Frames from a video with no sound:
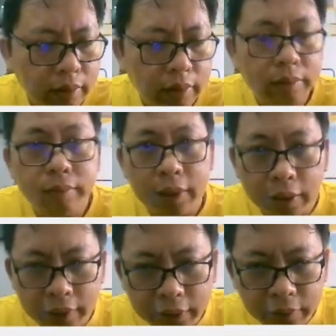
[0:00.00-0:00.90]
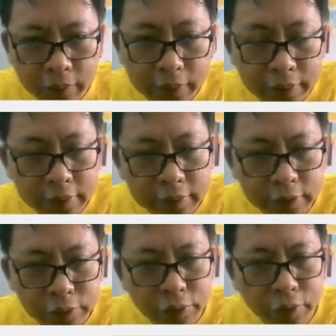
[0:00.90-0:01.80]
嗯，好，来，我们
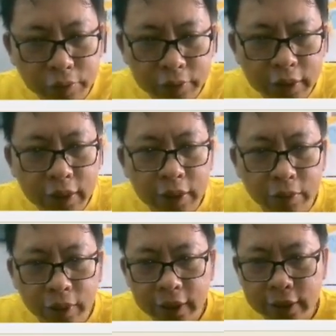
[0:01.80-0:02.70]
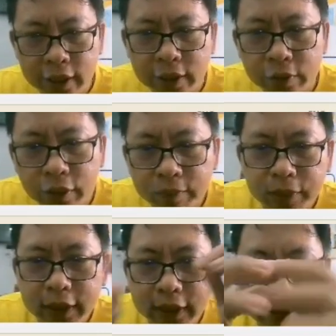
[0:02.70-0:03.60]
就从第一卦乾卦背到